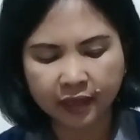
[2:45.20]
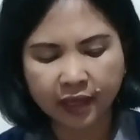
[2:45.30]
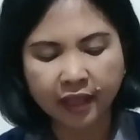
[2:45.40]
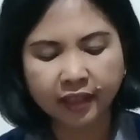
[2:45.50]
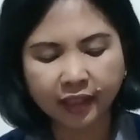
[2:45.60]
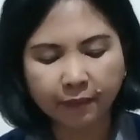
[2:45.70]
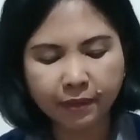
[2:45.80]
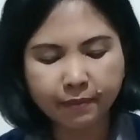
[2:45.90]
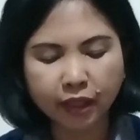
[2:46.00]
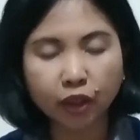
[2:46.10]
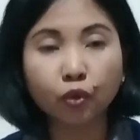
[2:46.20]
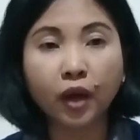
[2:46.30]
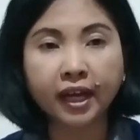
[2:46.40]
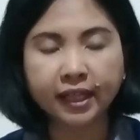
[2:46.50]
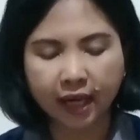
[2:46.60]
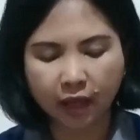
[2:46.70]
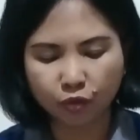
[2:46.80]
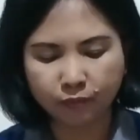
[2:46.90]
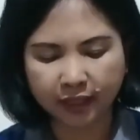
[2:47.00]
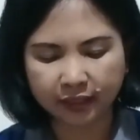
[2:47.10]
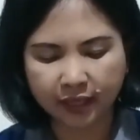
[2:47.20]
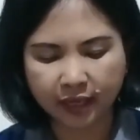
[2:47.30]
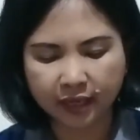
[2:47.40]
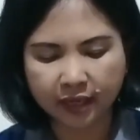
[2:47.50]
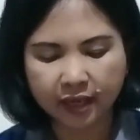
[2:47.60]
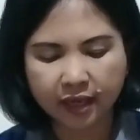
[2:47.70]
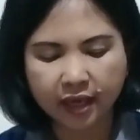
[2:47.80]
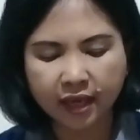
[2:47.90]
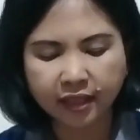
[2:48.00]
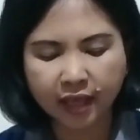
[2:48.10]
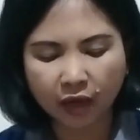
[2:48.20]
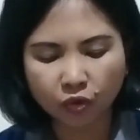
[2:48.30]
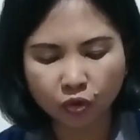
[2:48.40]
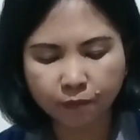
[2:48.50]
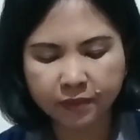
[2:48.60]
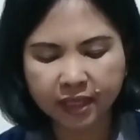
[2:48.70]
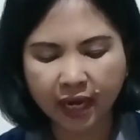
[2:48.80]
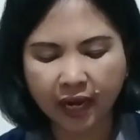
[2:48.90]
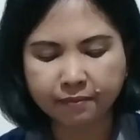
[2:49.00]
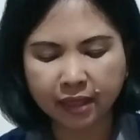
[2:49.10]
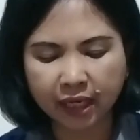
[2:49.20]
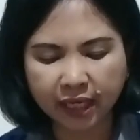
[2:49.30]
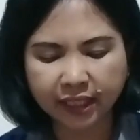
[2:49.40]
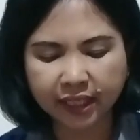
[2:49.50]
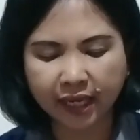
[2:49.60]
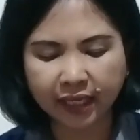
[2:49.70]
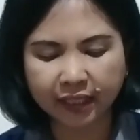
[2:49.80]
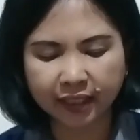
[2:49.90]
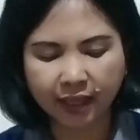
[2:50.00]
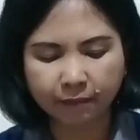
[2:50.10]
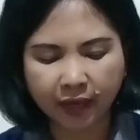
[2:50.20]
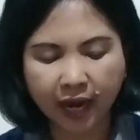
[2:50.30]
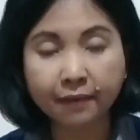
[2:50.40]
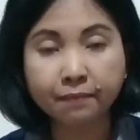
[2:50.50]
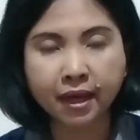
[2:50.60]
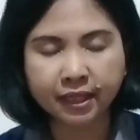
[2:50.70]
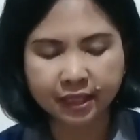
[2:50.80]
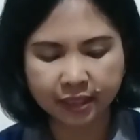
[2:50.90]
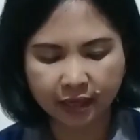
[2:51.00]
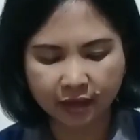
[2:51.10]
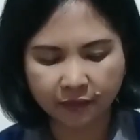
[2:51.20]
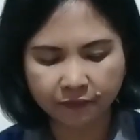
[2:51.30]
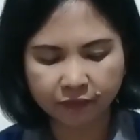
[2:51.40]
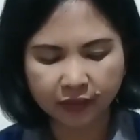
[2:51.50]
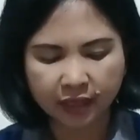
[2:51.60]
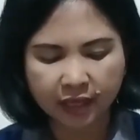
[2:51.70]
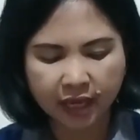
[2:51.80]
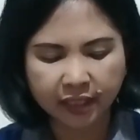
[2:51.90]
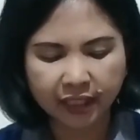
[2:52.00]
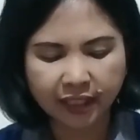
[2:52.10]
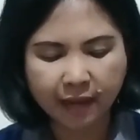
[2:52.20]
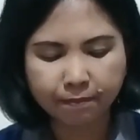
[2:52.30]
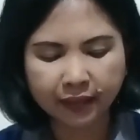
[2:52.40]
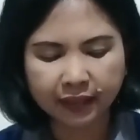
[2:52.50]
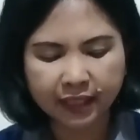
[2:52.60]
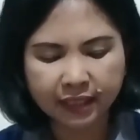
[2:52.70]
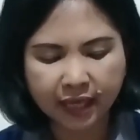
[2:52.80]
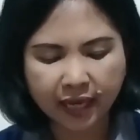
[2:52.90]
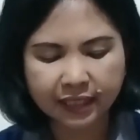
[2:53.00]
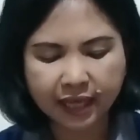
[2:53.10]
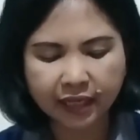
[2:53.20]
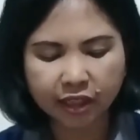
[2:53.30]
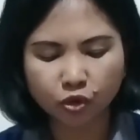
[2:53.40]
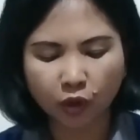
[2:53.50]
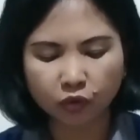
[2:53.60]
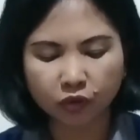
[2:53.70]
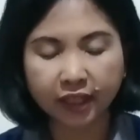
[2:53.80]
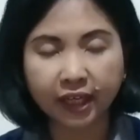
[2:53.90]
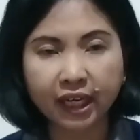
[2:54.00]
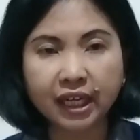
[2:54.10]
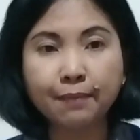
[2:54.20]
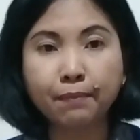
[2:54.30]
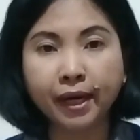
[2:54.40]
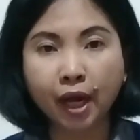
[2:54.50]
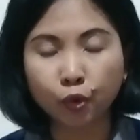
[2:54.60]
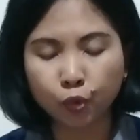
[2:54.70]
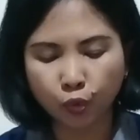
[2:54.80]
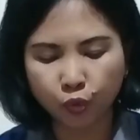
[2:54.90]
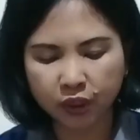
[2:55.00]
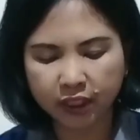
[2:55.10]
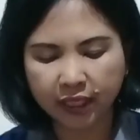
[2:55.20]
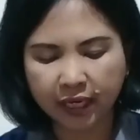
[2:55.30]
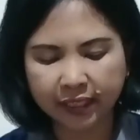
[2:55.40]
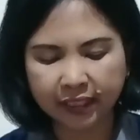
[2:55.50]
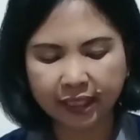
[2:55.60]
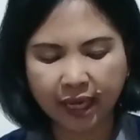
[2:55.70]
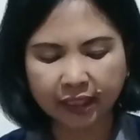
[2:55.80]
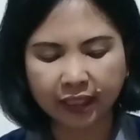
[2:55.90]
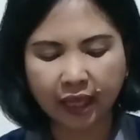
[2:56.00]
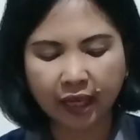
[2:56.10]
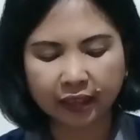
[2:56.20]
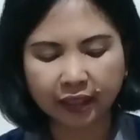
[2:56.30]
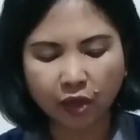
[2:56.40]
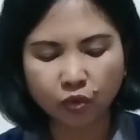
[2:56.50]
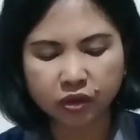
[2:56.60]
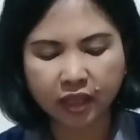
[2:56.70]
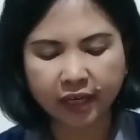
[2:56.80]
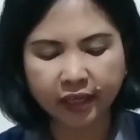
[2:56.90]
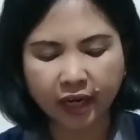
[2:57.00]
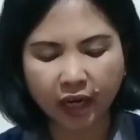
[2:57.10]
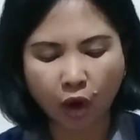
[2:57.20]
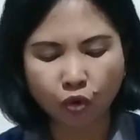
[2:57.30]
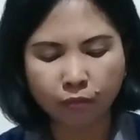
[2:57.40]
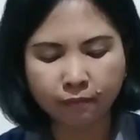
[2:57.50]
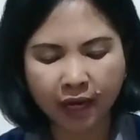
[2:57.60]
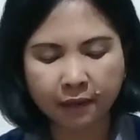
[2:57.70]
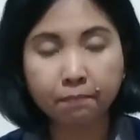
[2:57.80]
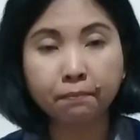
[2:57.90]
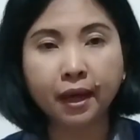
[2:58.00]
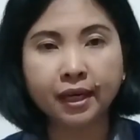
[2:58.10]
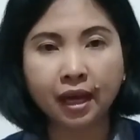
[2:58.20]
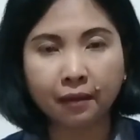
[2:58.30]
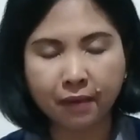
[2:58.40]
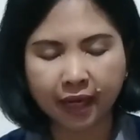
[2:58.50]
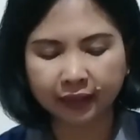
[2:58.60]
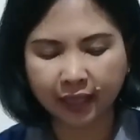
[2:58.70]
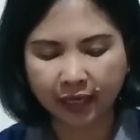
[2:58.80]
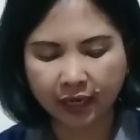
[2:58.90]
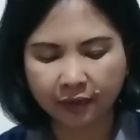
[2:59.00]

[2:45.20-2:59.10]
Tetapi bagi Tuhan ialah umatnya, Yakub ialah milik yang ditetapkan baginya. Didapatinya dia di suatu negeri di padang gurun, di tengah-tengah ketanusan dan auman padang belantara.